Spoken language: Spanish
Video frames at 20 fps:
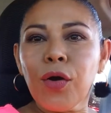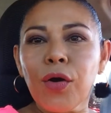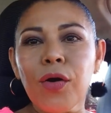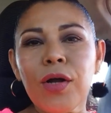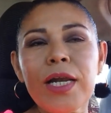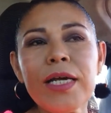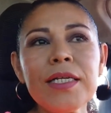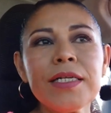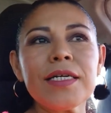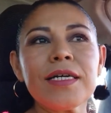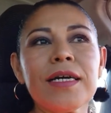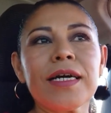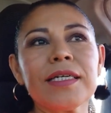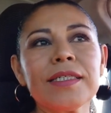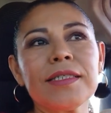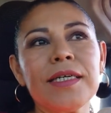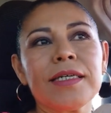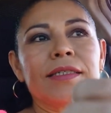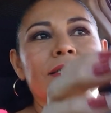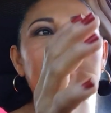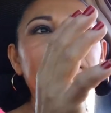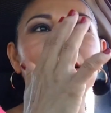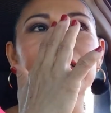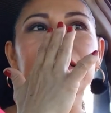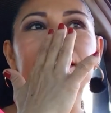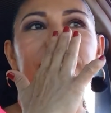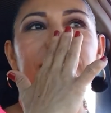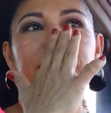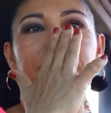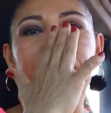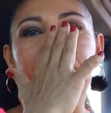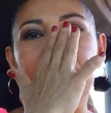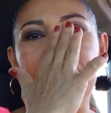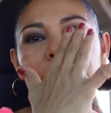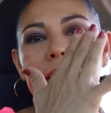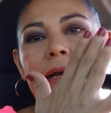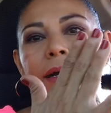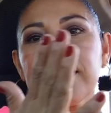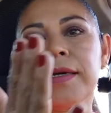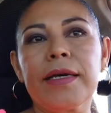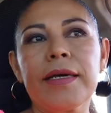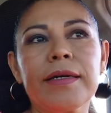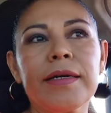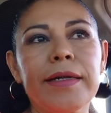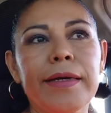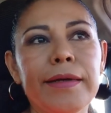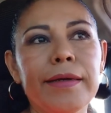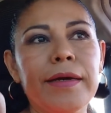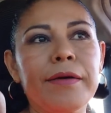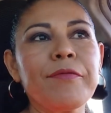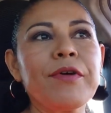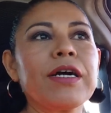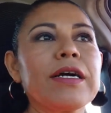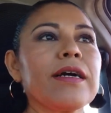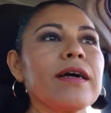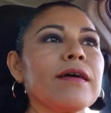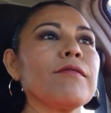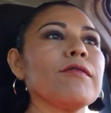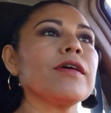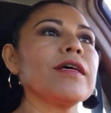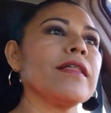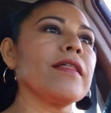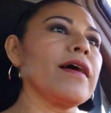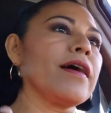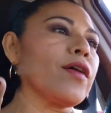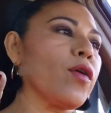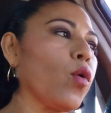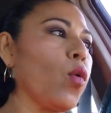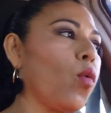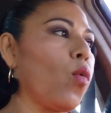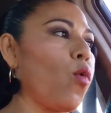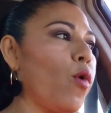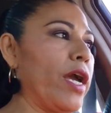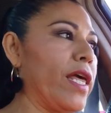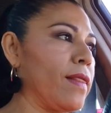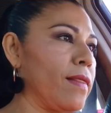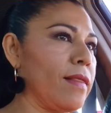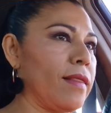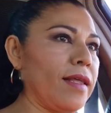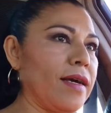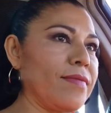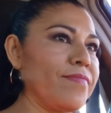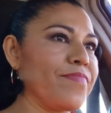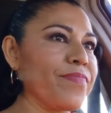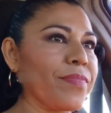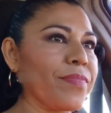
Hola chicas, ya estoy aquí de vuelta. ¿Qué creen que me acabo de dar cuenta?